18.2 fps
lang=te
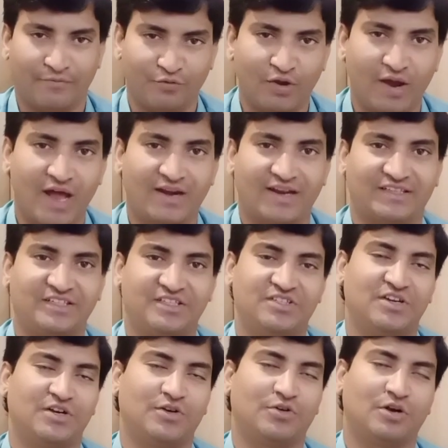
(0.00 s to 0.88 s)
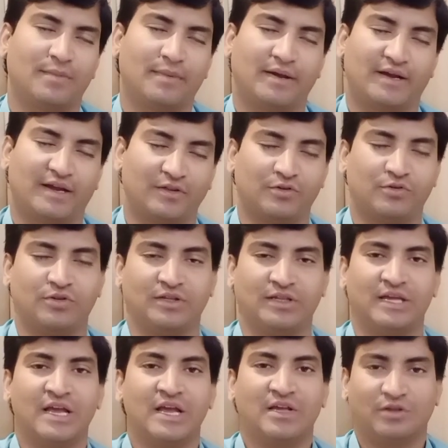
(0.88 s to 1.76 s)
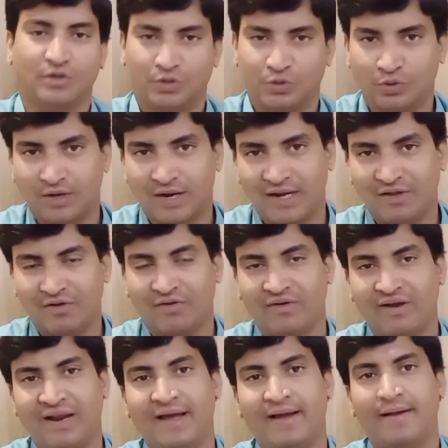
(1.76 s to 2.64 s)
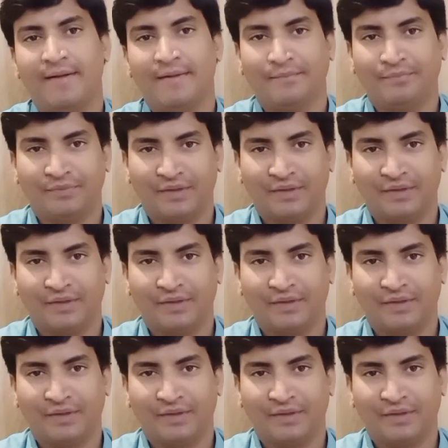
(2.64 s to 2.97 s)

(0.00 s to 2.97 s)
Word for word: వ్యూహాలు రచిస్తున్నట్టు కూడా మనకు అందుతుంది సో చూడాలి ఒకవేళ